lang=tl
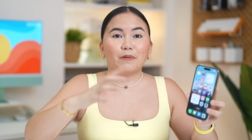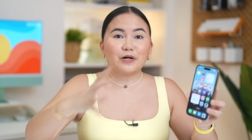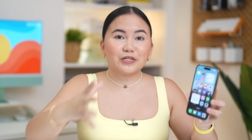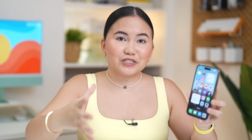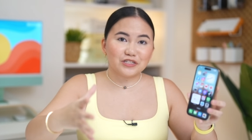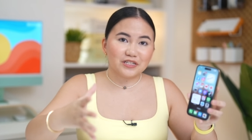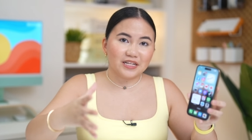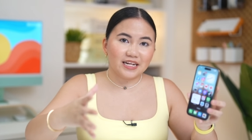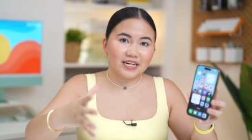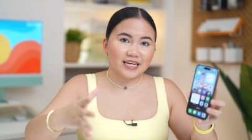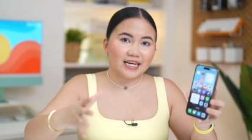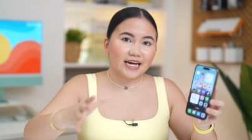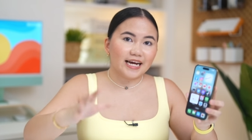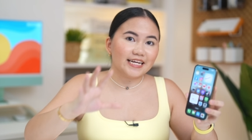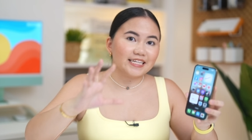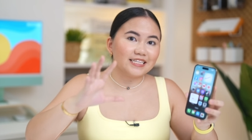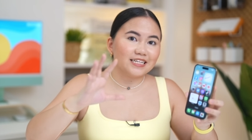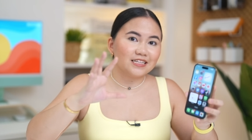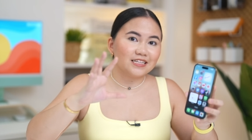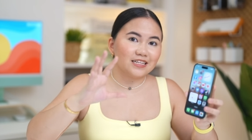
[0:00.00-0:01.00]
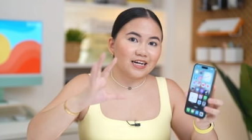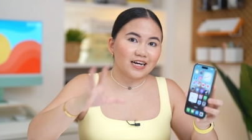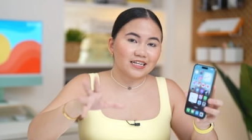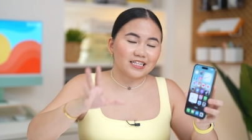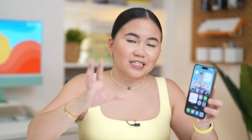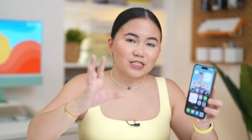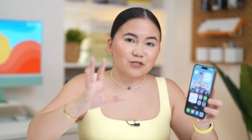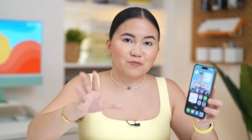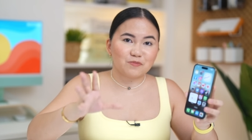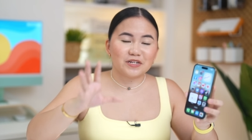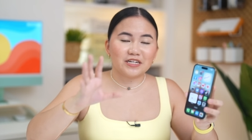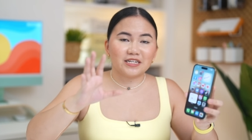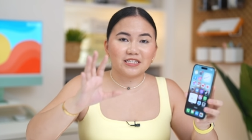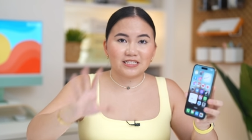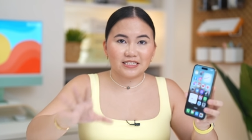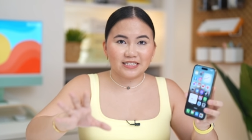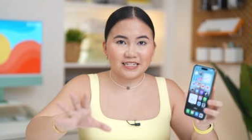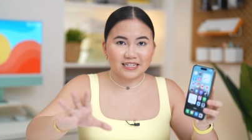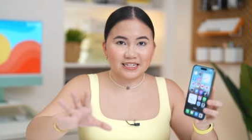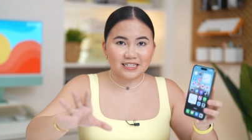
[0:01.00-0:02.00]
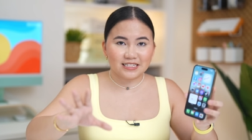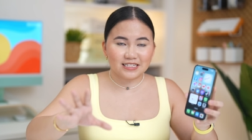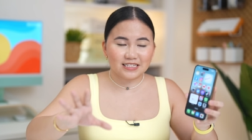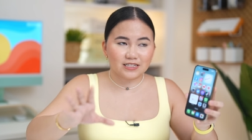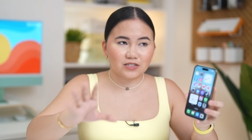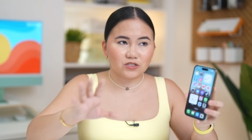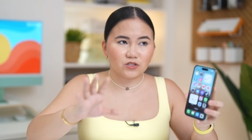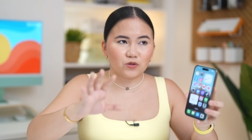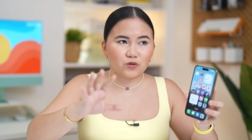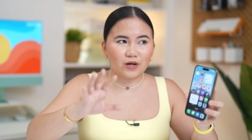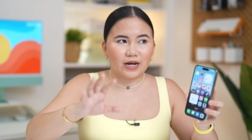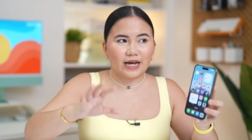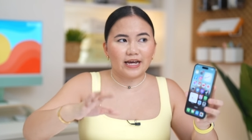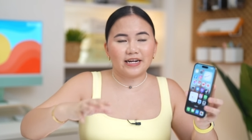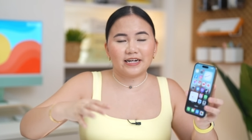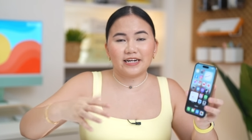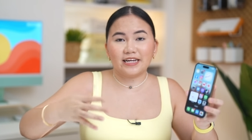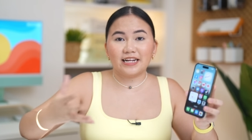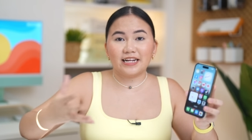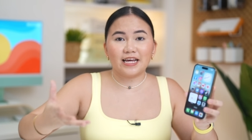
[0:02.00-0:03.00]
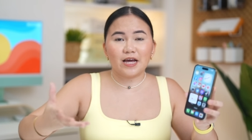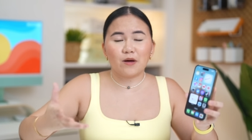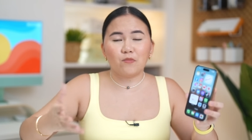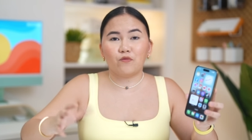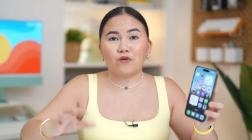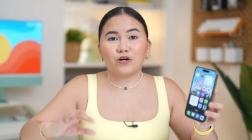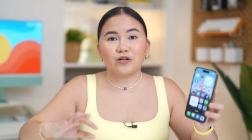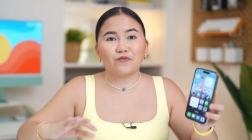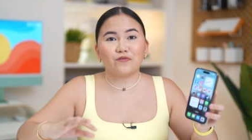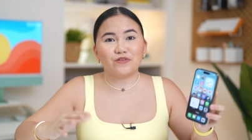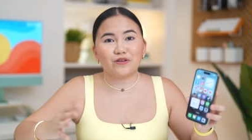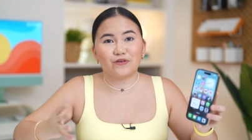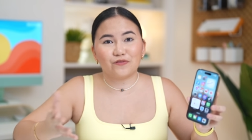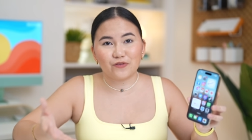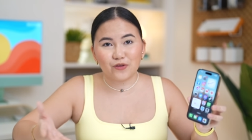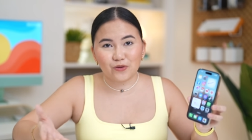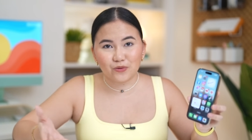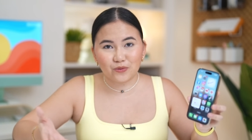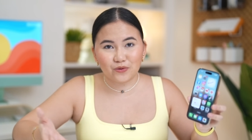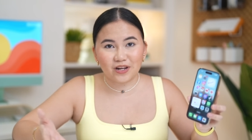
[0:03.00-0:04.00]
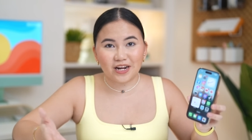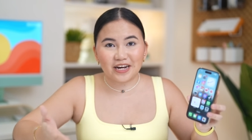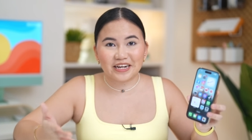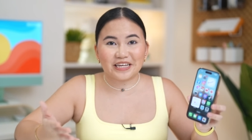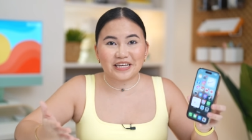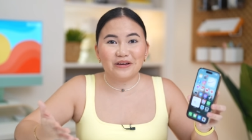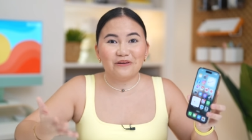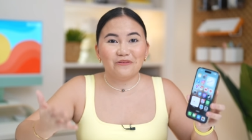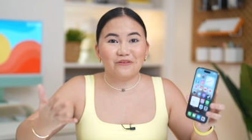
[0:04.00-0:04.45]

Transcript: Personally, I did not experience this, so I really am one of the few lucky